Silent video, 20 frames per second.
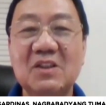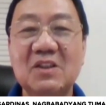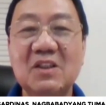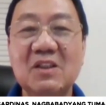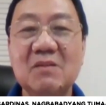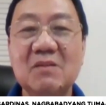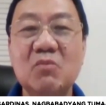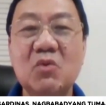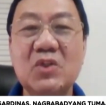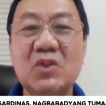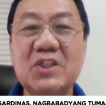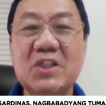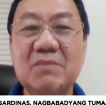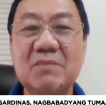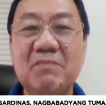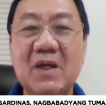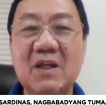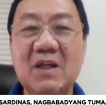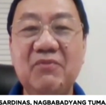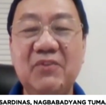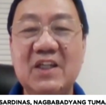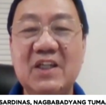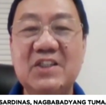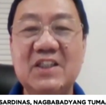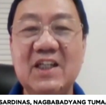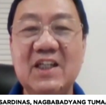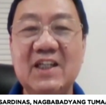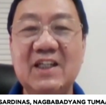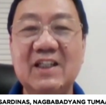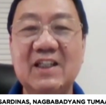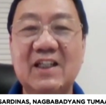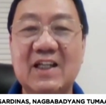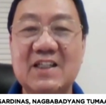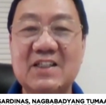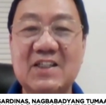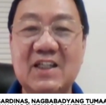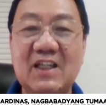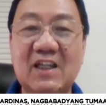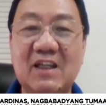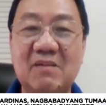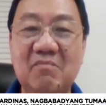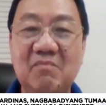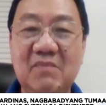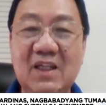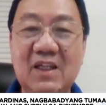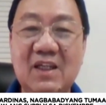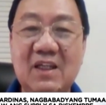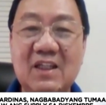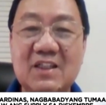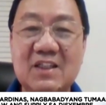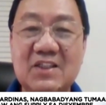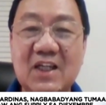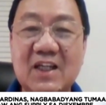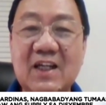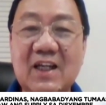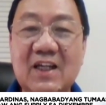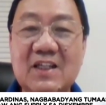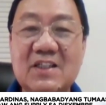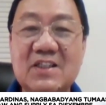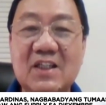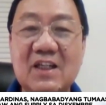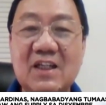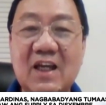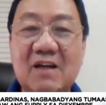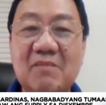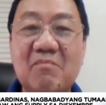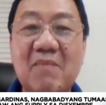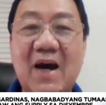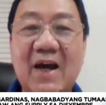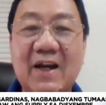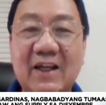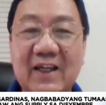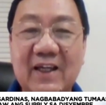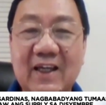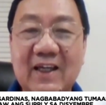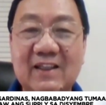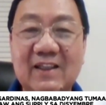municipal fishing kasi may sarili silang market.